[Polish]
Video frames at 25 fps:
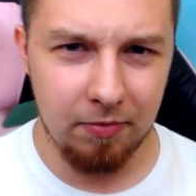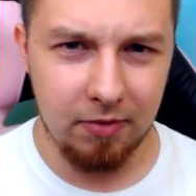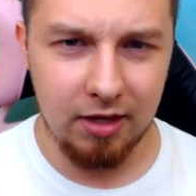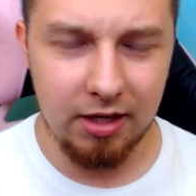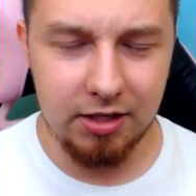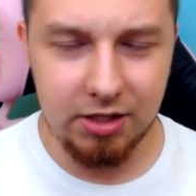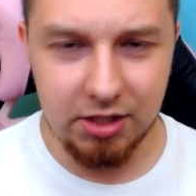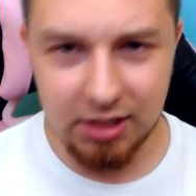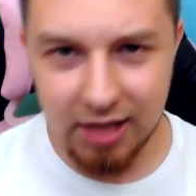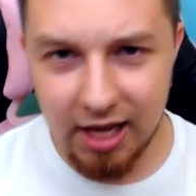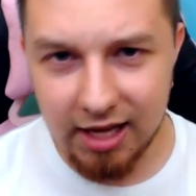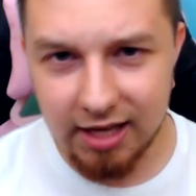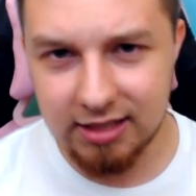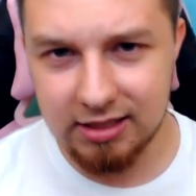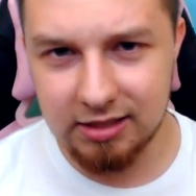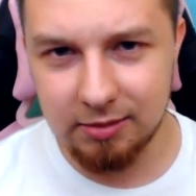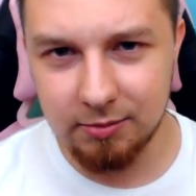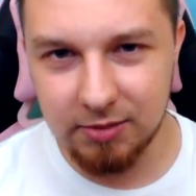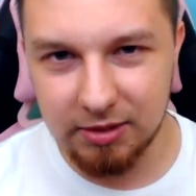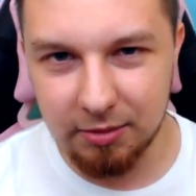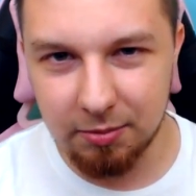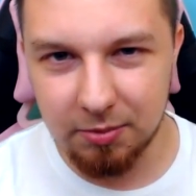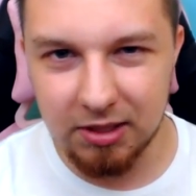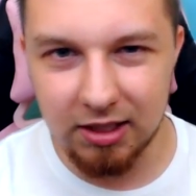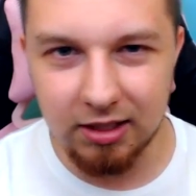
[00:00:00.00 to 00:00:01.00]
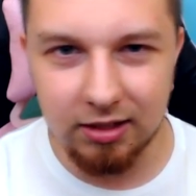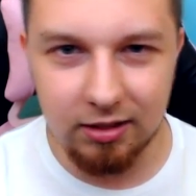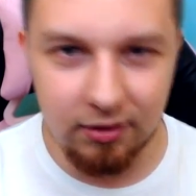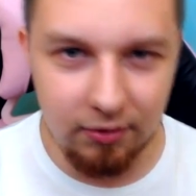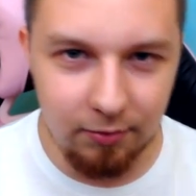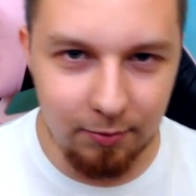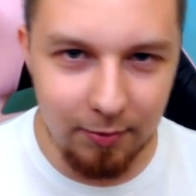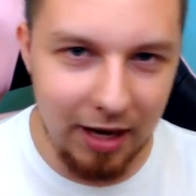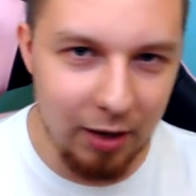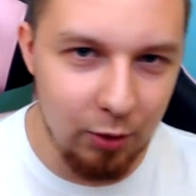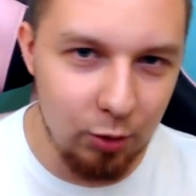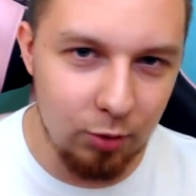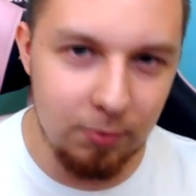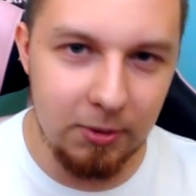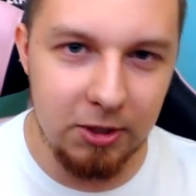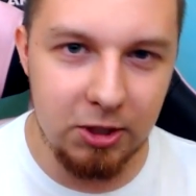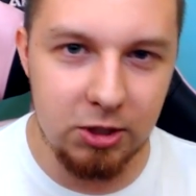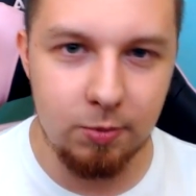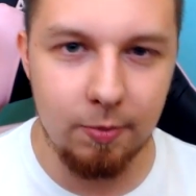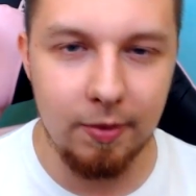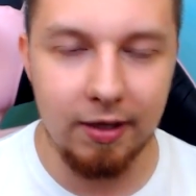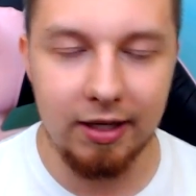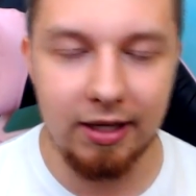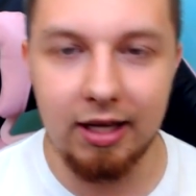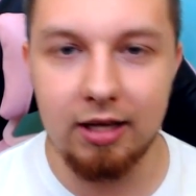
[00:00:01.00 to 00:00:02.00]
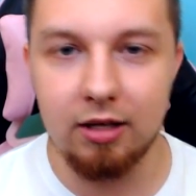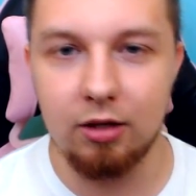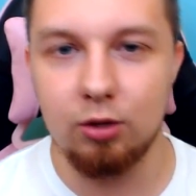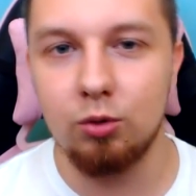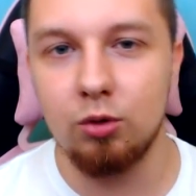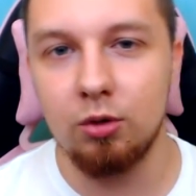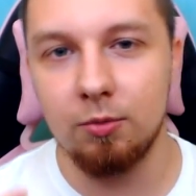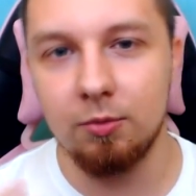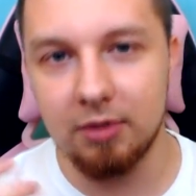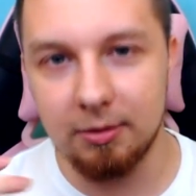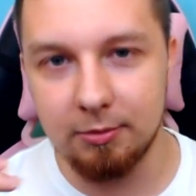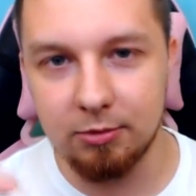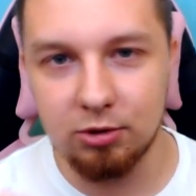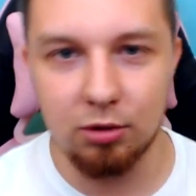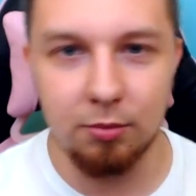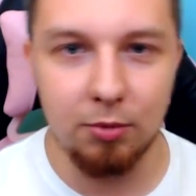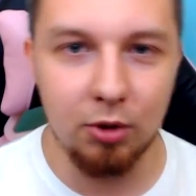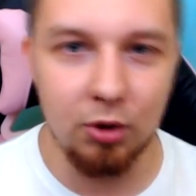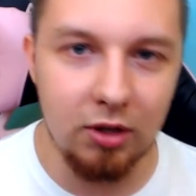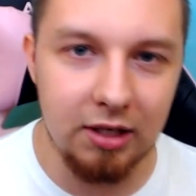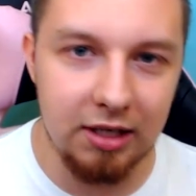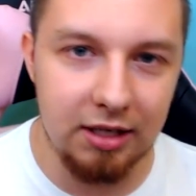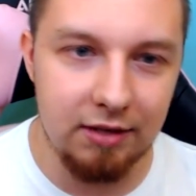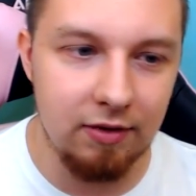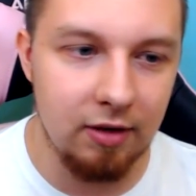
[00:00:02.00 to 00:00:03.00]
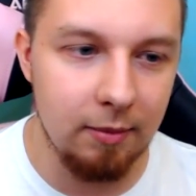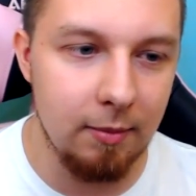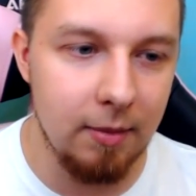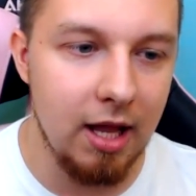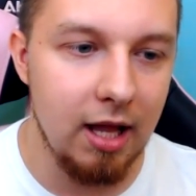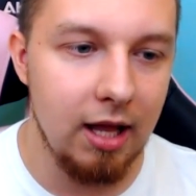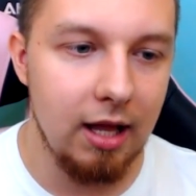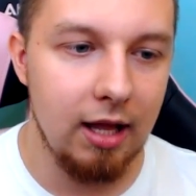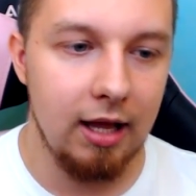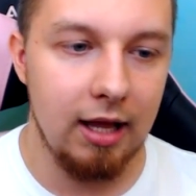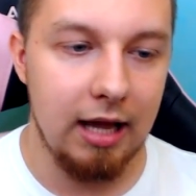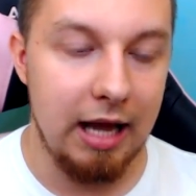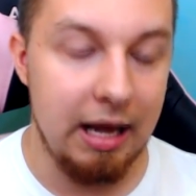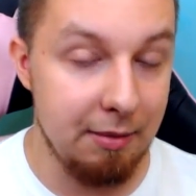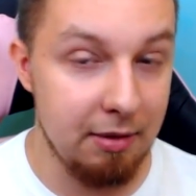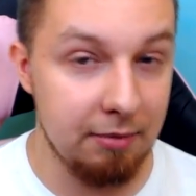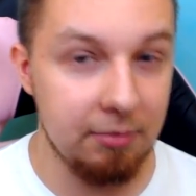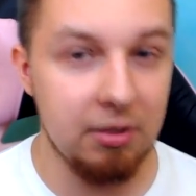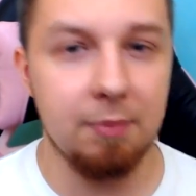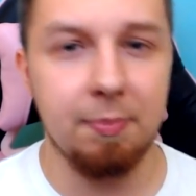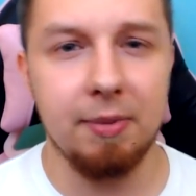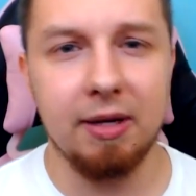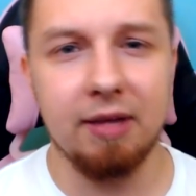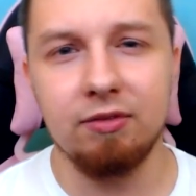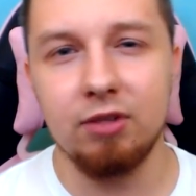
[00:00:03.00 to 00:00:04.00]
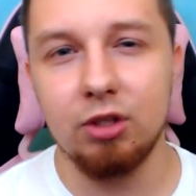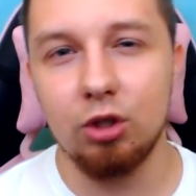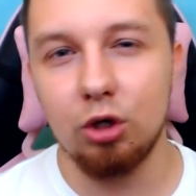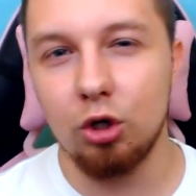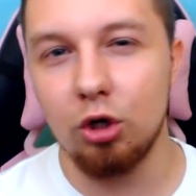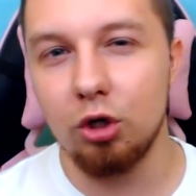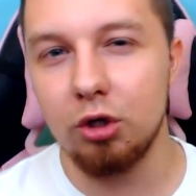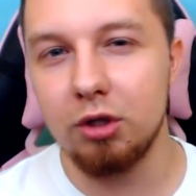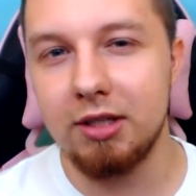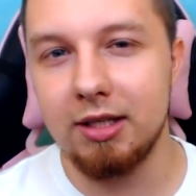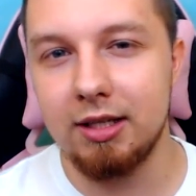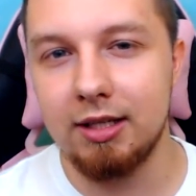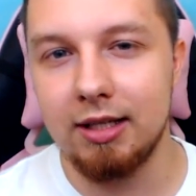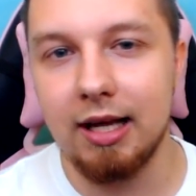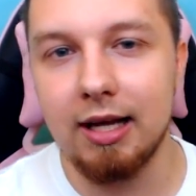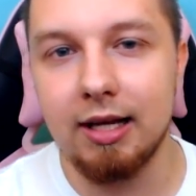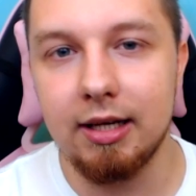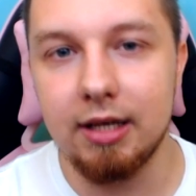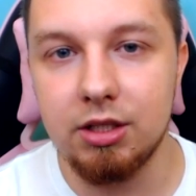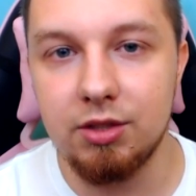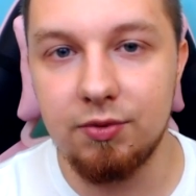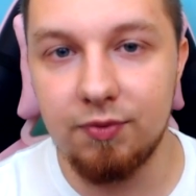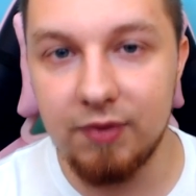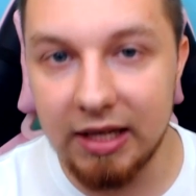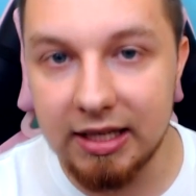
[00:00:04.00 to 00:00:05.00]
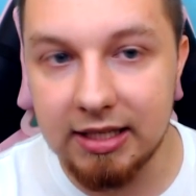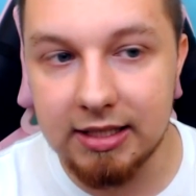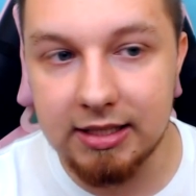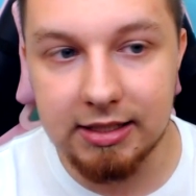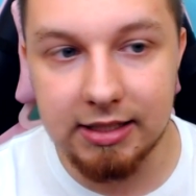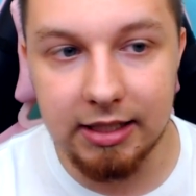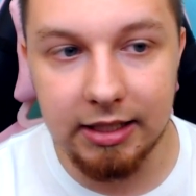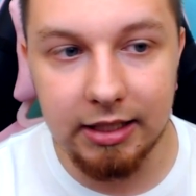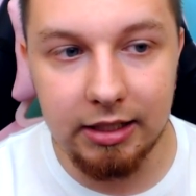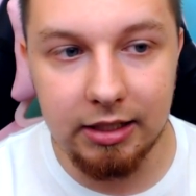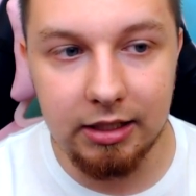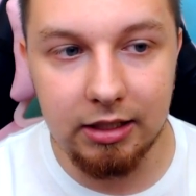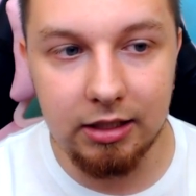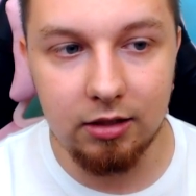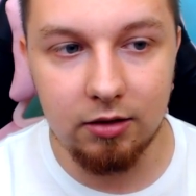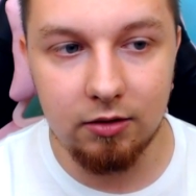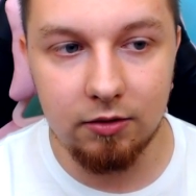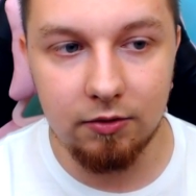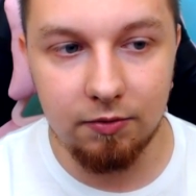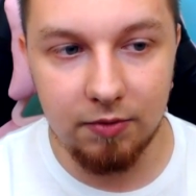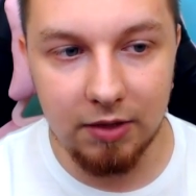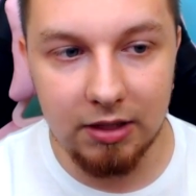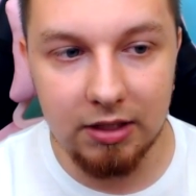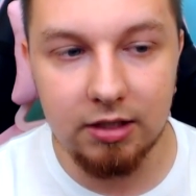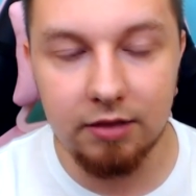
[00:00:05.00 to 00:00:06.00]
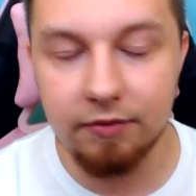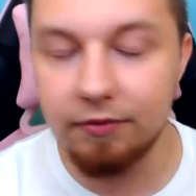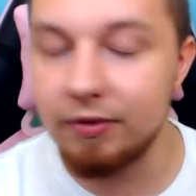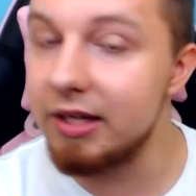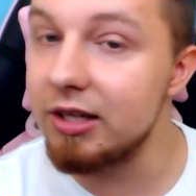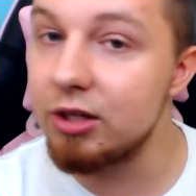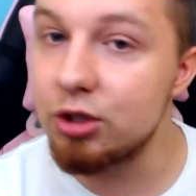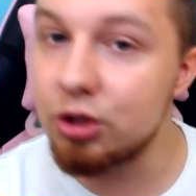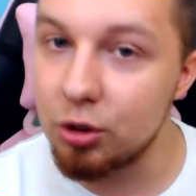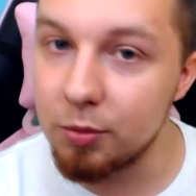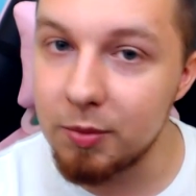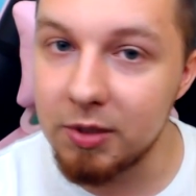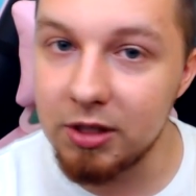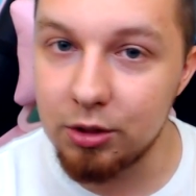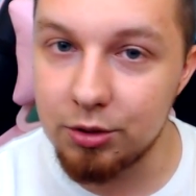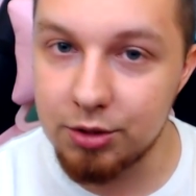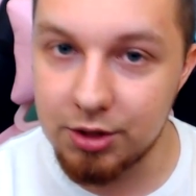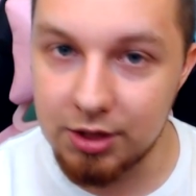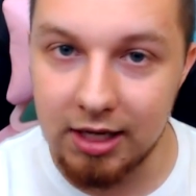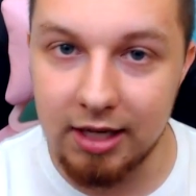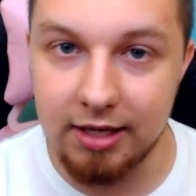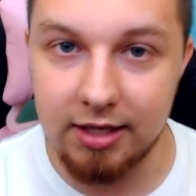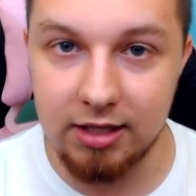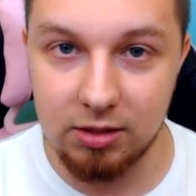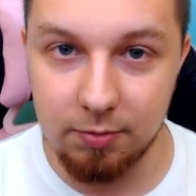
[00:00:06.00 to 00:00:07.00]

Znaczy, ja jestem zamknięty w małą liczbę gier, którą tam sobie ogrywam, a mam naprawdę ochotę nagrać więcej, większą ilość gier.